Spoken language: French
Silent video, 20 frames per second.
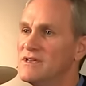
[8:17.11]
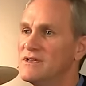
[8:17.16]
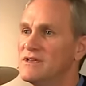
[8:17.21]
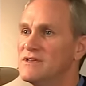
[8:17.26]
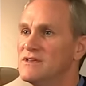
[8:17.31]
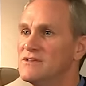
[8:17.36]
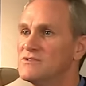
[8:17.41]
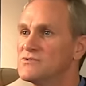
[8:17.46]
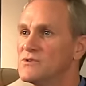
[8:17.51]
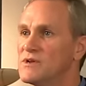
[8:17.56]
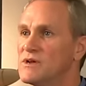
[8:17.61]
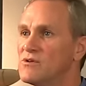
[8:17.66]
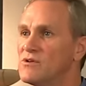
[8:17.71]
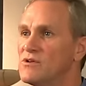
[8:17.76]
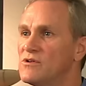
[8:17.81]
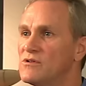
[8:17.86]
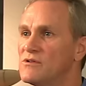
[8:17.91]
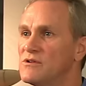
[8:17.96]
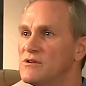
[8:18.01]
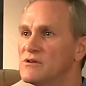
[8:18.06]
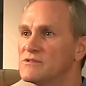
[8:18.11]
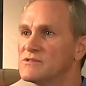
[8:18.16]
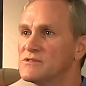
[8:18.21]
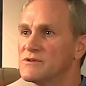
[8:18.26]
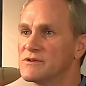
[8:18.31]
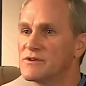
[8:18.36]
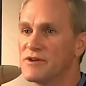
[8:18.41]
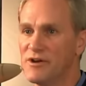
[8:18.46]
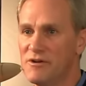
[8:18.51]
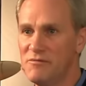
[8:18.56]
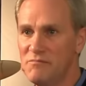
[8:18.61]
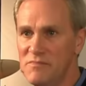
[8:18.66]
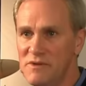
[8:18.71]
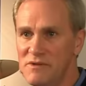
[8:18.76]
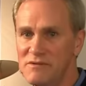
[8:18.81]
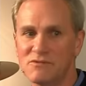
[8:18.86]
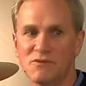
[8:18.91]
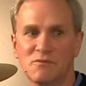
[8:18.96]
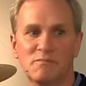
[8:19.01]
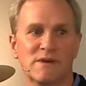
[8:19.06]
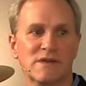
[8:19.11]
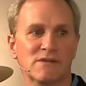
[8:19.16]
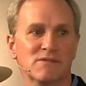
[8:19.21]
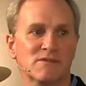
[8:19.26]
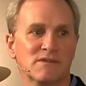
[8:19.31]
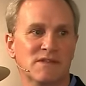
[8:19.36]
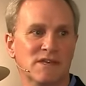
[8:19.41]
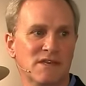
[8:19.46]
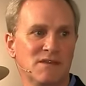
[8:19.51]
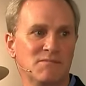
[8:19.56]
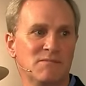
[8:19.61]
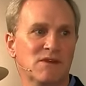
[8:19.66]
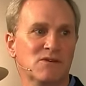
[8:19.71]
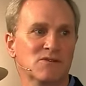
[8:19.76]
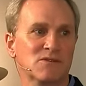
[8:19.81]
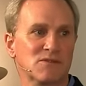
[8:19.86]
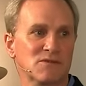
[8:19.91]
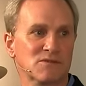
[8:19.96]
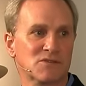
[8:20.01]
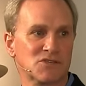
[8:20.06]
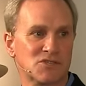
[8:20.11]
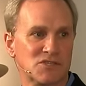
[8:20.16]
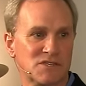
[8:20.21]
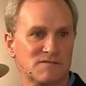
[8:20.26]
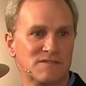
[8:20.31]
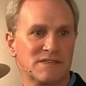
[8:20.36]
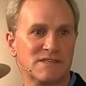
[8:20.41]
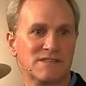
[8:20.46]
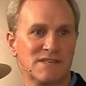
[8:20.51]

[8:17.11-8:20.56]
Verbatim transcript: ils ont un rôle en tant qu'hommes de pardonner, mais en tant que chef d'État